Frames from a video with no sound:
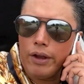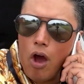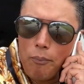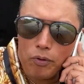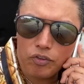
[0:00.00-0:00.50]

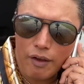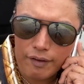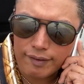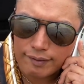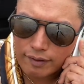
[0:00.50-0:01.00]
No, pues
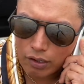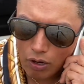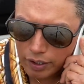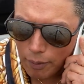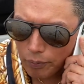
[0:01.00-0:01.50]
sabes, este,
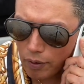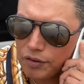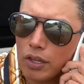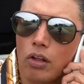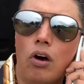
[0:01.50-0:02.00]
yo aquí
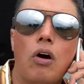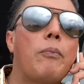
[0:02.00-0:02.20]
aprovechando,